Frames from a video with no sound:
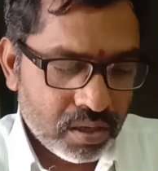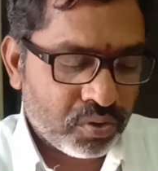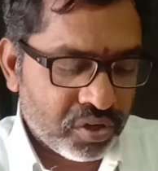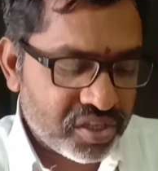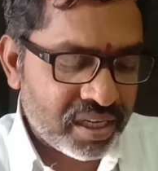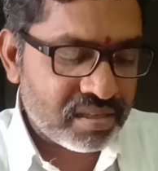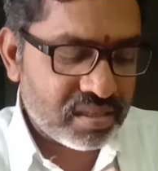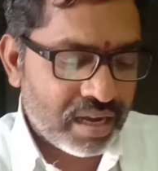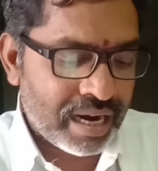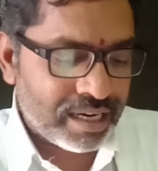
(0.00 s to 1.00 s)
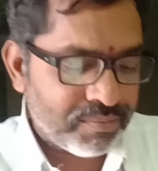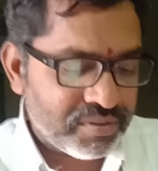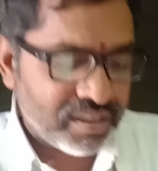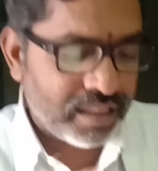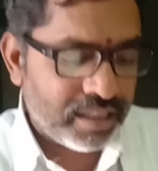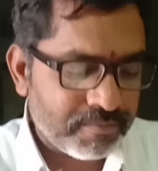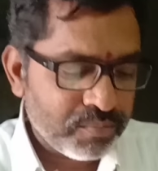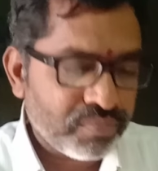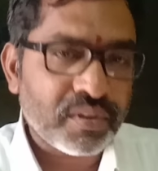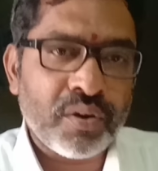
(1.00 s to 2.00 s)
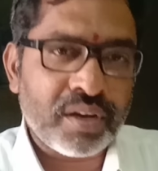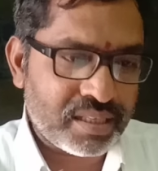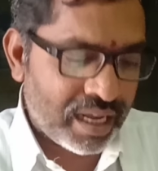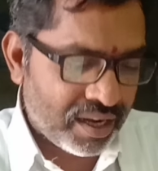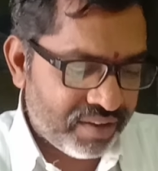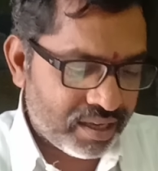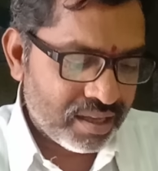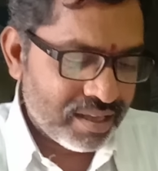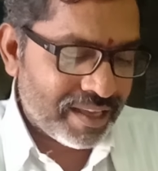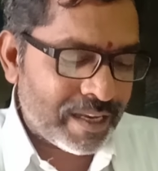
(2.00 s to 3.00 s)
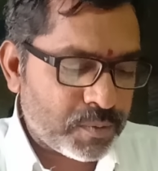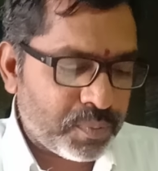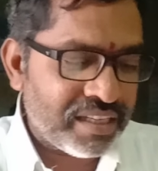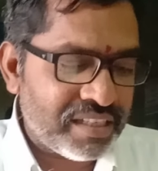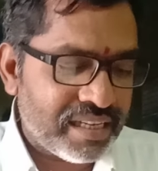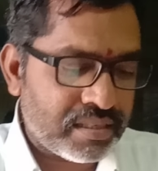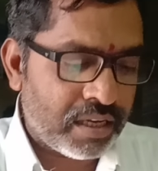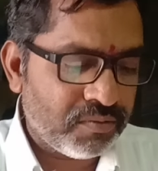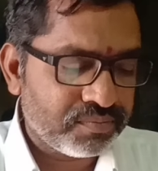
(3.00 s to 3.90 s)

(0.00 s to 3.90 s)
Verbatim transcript: క్వశ్చన్స్ అడగడం జరిగింది ఒకసారి అవి ఎక్స్ప్లెయిన్ చేస్తాను